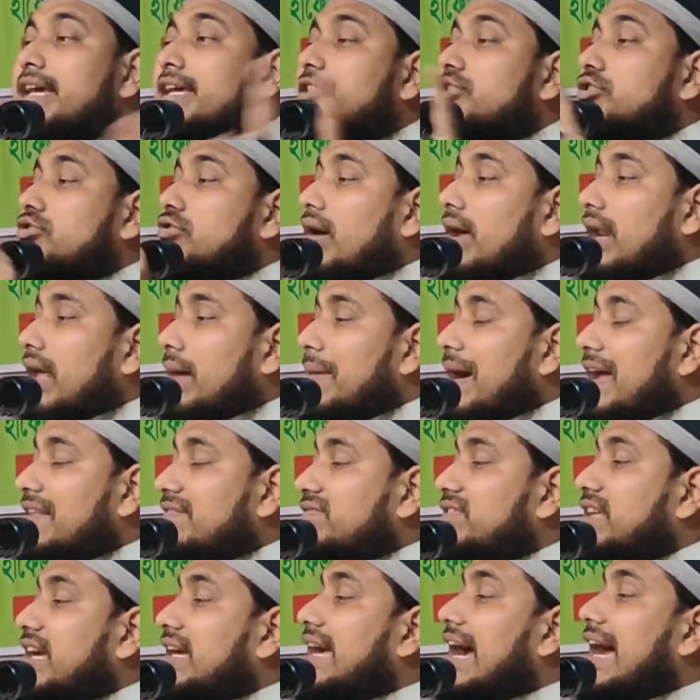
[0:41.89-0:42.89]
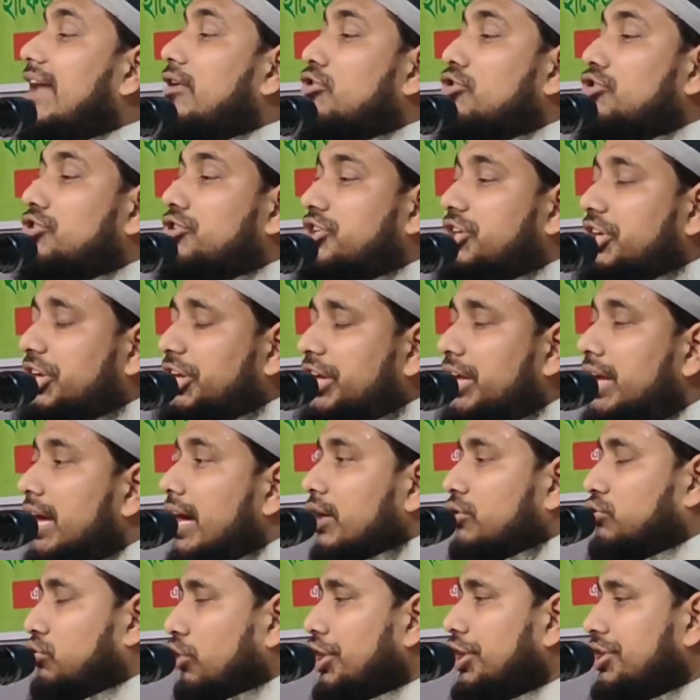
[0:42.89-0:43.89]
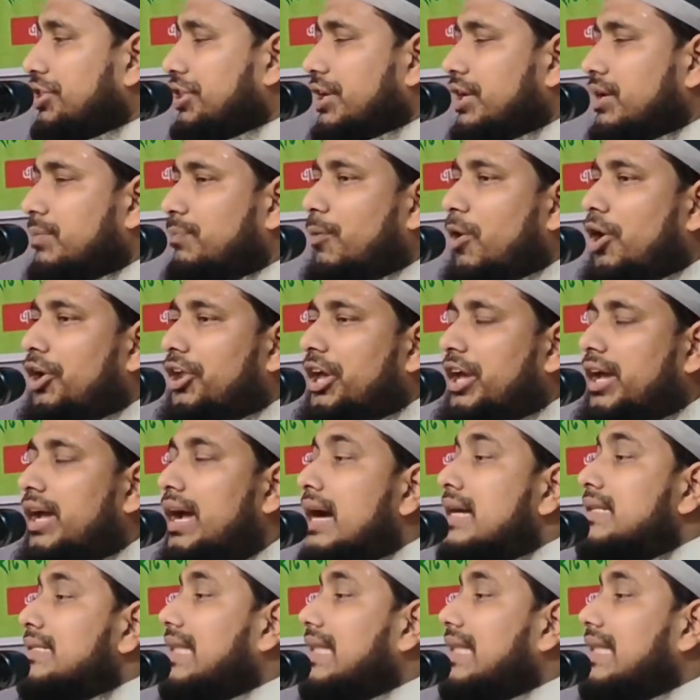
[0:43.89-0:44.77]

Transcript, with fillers: ঈদ করা বাদ দিয়ে কারণ কি দুই দিন পরে